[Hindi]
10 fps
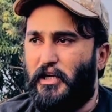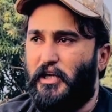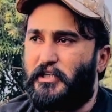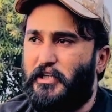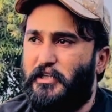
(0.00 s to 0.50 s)

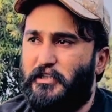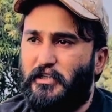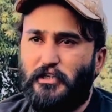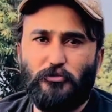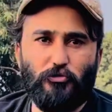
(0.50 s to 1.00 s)
एक खेड़ी
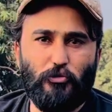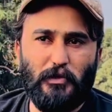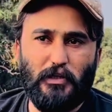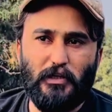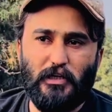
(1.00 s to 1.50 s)
करके दो
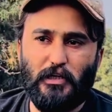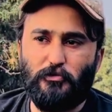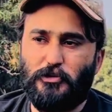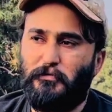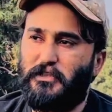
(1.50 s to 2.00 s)
गोबलें लगा के
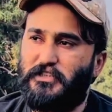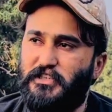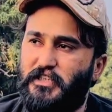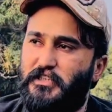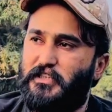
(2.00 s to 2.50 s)
उसके बाद
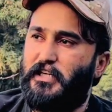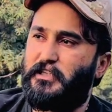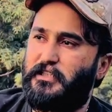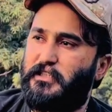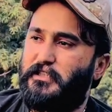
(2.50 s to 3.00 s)
खीरे निकाल
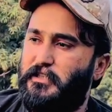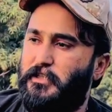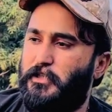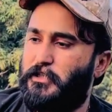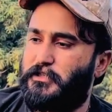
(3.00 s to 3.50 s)
के
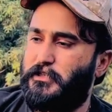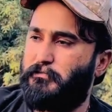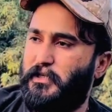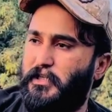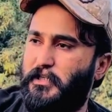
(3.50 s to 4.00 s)
इसकी
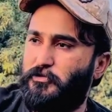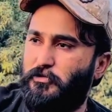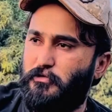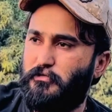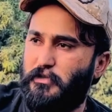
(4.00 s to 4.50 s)
बल है जो
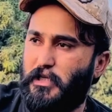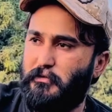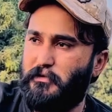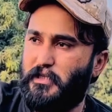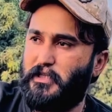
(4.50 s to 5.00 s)

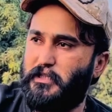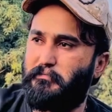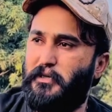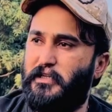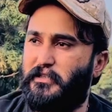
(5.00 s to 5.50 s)
आप लगा दें
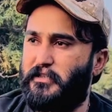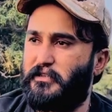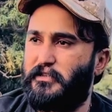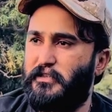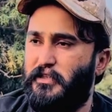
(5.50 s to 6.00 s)
प्लांट कर
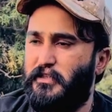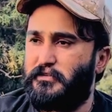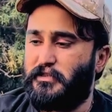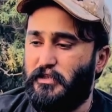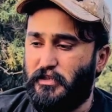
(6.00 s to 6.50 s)
दें
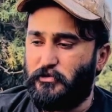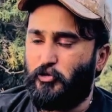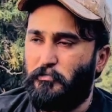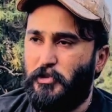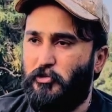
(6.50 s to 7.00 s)
ज़्यादा ज़्यादा
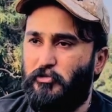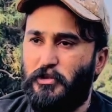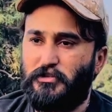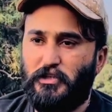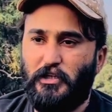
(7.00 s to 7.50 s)
दो महीने हुए
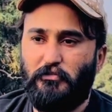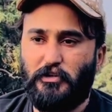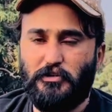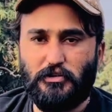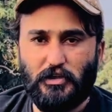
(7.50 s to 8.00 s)
हैं इसका
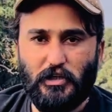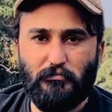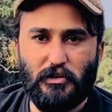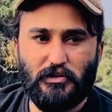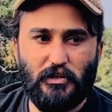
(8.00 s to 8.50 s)
एवरेज अच्छा है
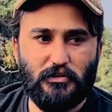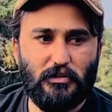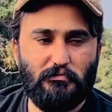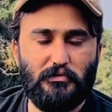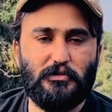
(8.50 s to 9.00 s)
माशाल्लाह से
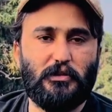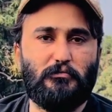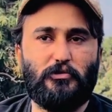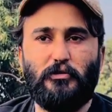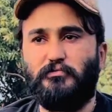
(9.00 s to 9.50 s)
अभी से
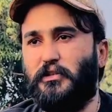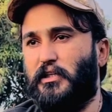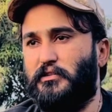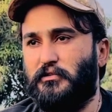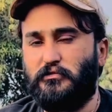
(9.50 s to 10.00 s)
मतलब
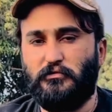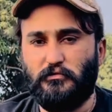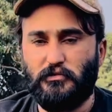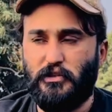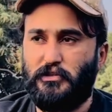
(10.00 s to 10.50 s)
साइज़
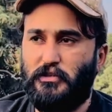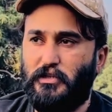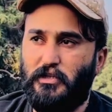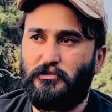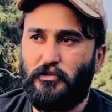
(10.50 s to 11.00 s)
गजर
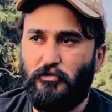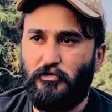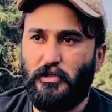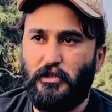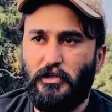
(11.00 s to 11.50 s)
का अच्छा हो
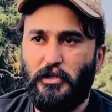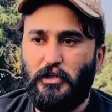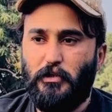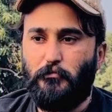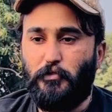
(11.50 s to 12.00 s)
गया है
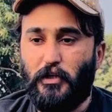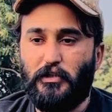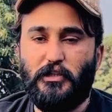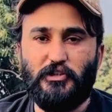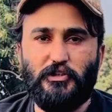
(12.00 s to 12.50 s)
फ़िलहाल
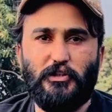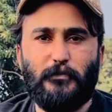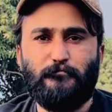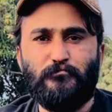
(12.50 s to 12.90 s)
कच्ची है